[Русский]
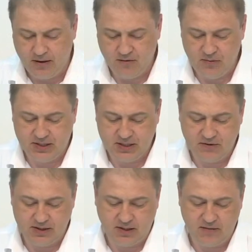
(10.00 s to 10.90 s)
Выписано с
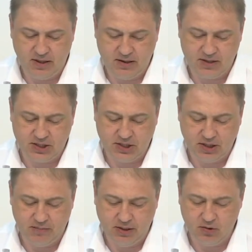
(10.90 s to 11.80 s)
выздоровления с начала
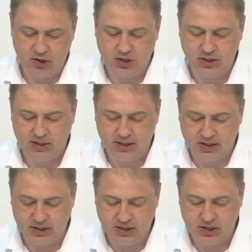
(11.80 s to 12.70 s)
периода
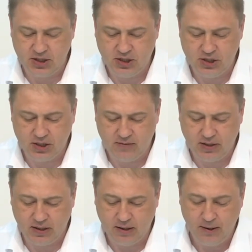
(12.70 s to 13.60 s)
434
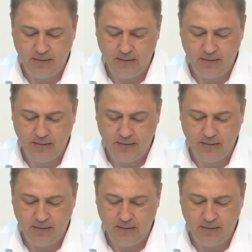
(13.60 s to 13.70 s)
человека,